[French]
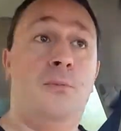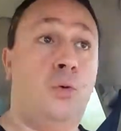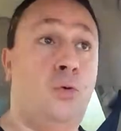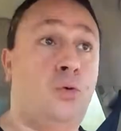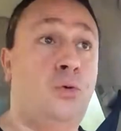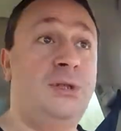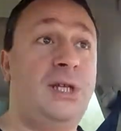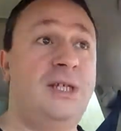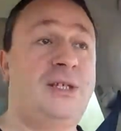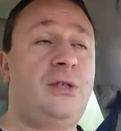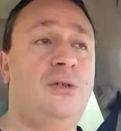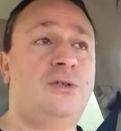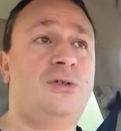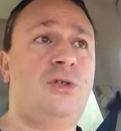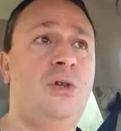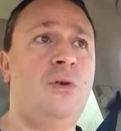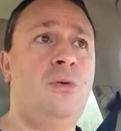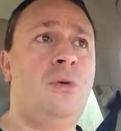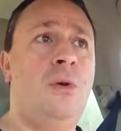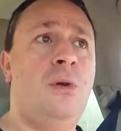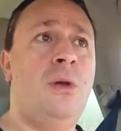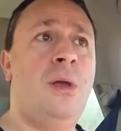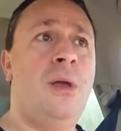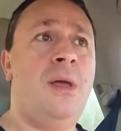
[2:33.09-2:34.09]
beaucoup
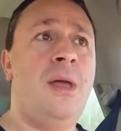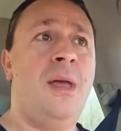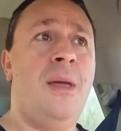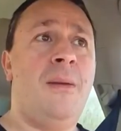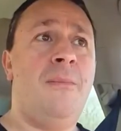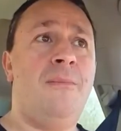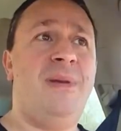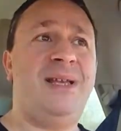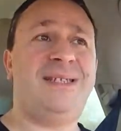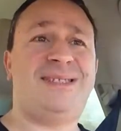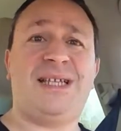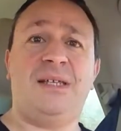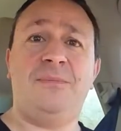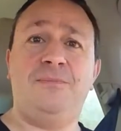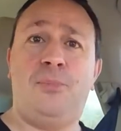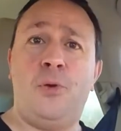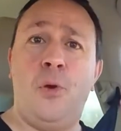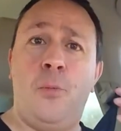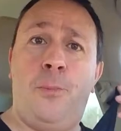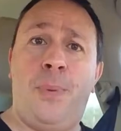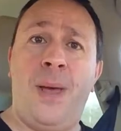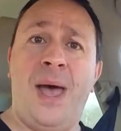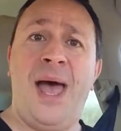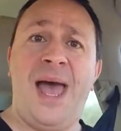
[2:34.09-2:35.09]
d'attention. Mais ça ne
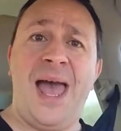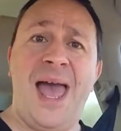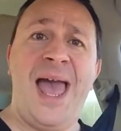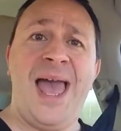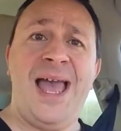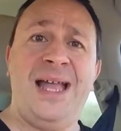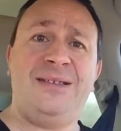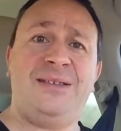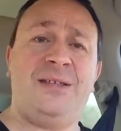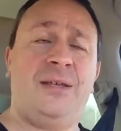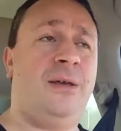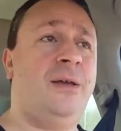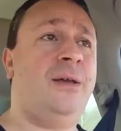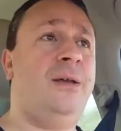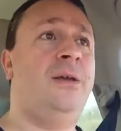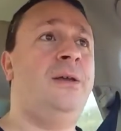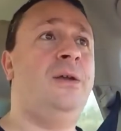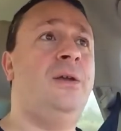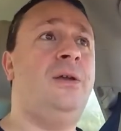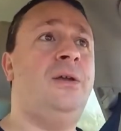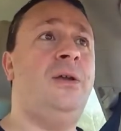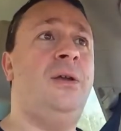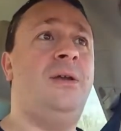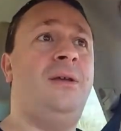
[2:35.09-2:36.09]
peut pas être
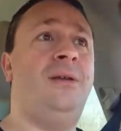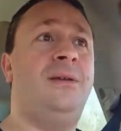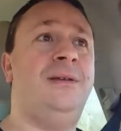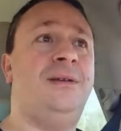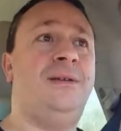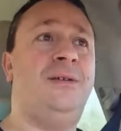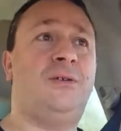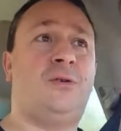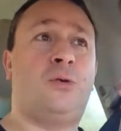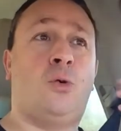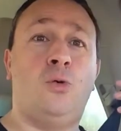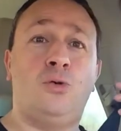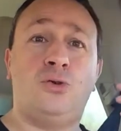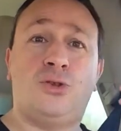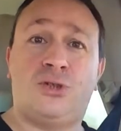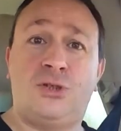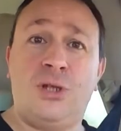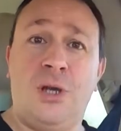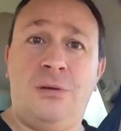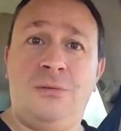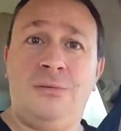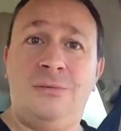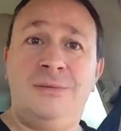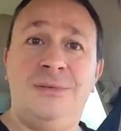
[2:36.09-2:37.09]

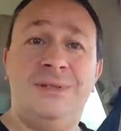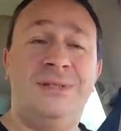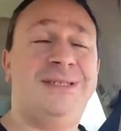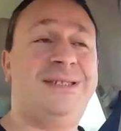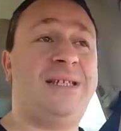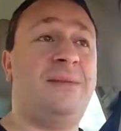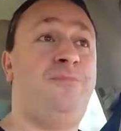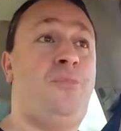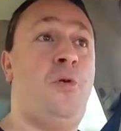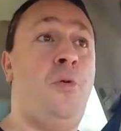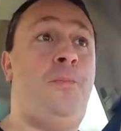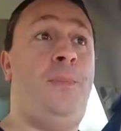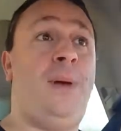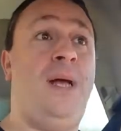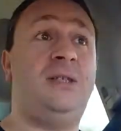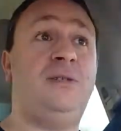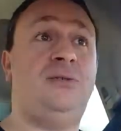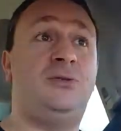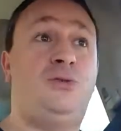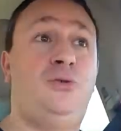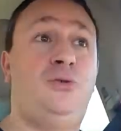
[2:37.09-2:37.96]
constant, ça ne peut pas